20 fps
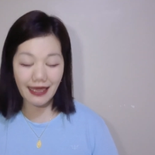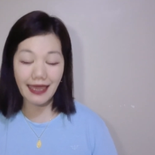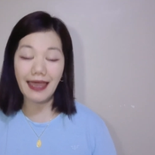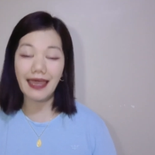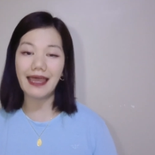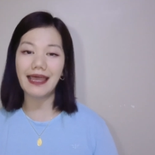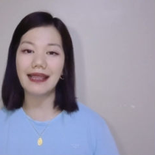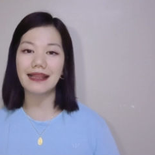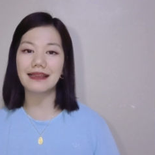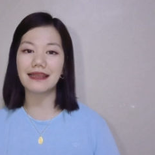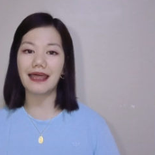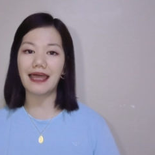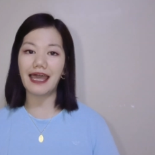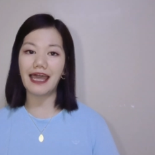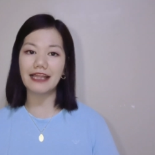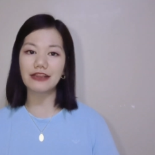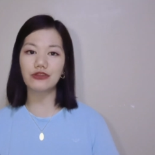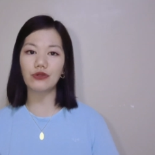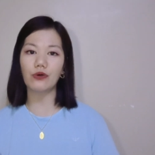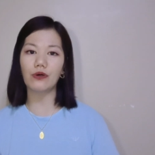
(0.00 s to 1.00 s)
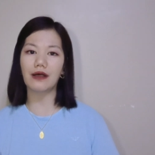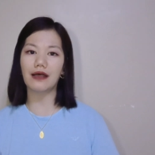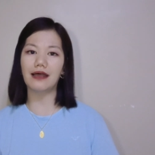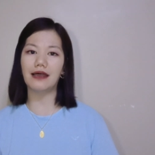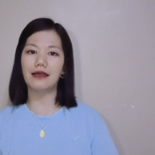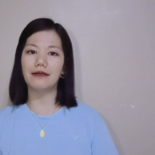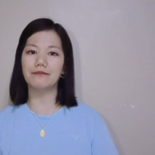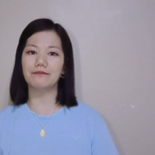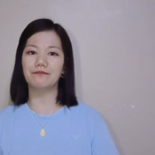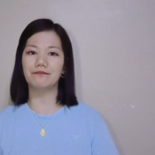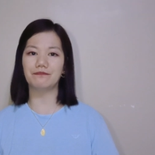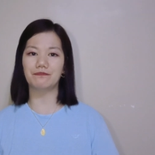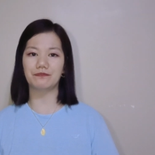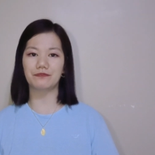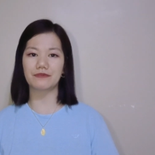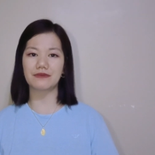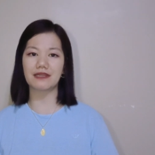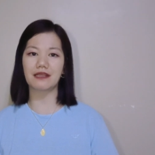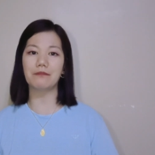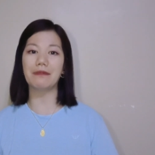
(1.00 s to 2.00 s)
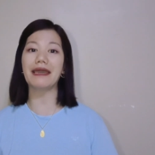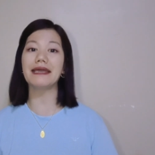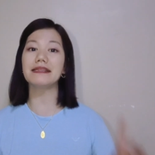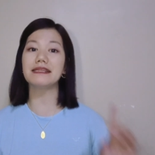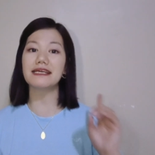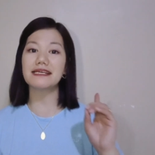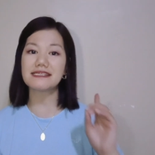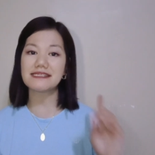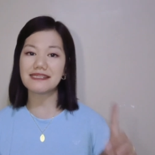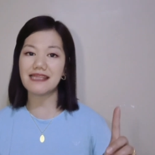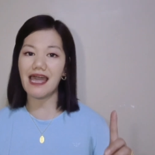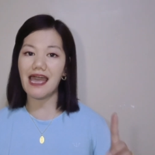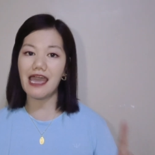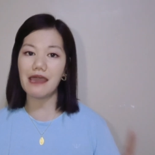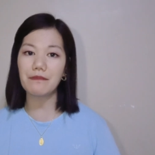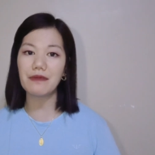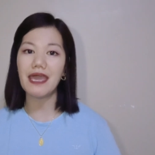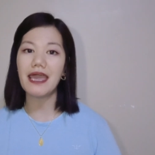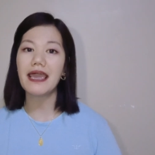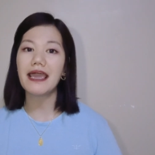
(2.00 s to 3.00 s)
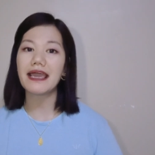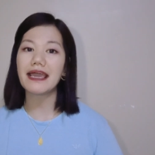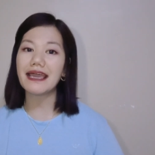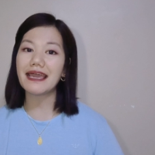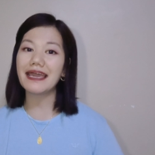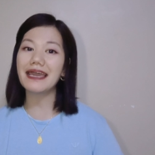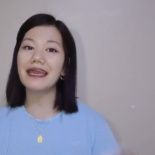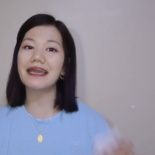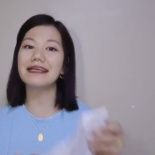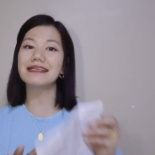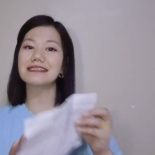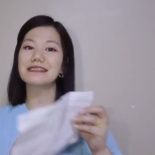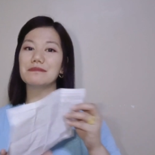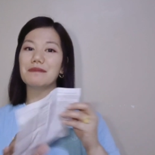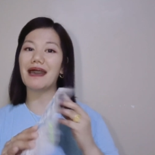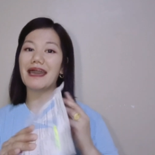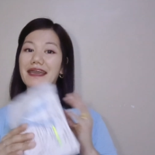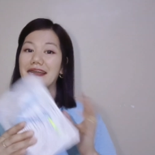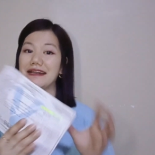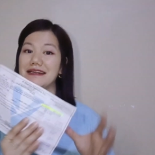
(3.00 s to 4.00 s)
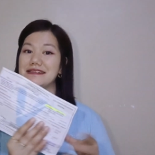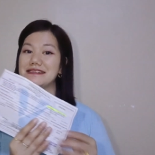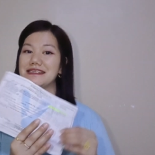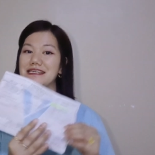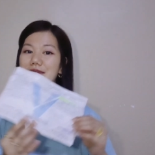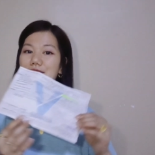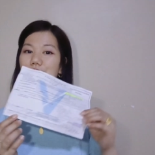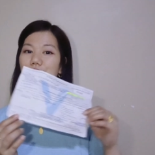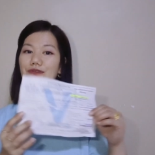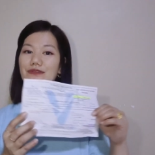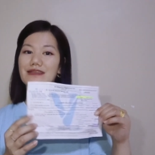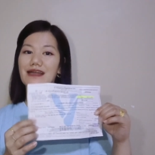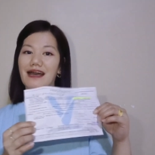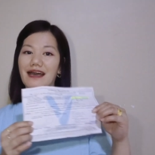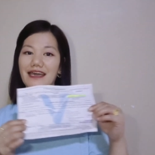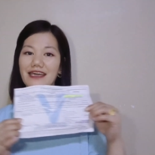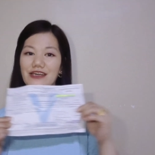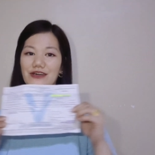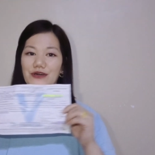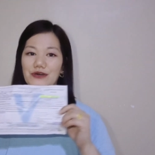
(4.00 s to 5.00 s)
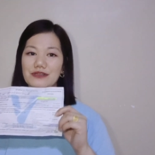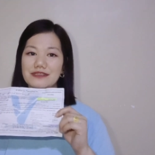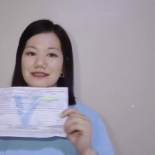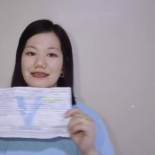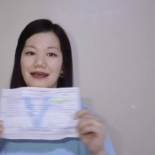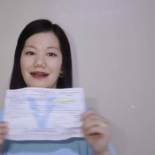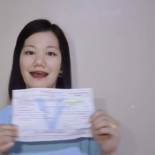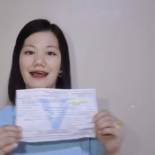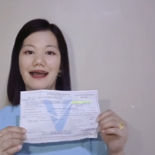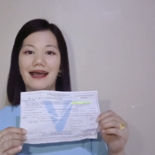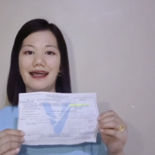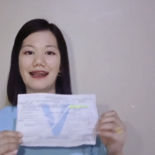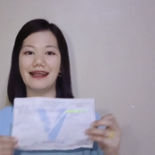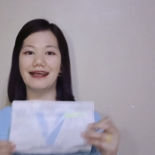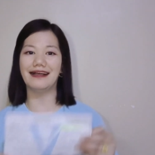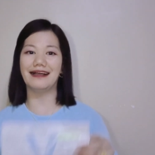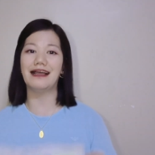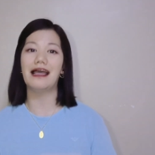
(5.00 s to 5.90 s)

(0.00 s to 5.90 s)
And eto nga, mm-hmm, by this time is may resibo tayo. Charan!